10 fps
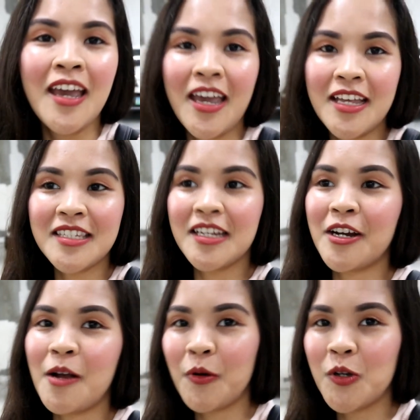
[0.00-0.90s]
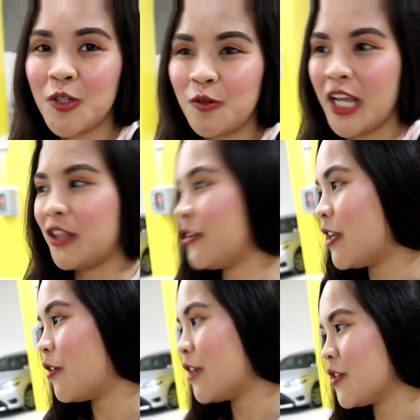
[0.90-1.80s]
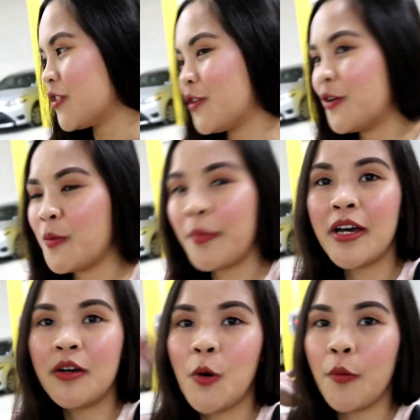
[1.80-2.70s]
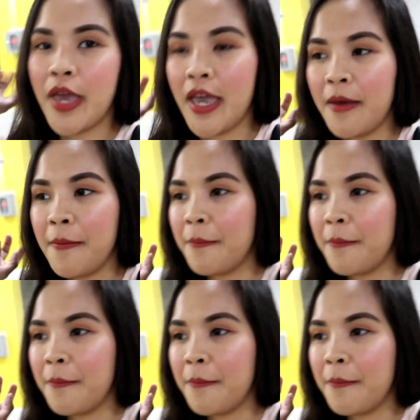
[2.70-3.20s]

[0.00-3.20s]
Instagram ko. So, later na lang ulit din siguro pag uwi.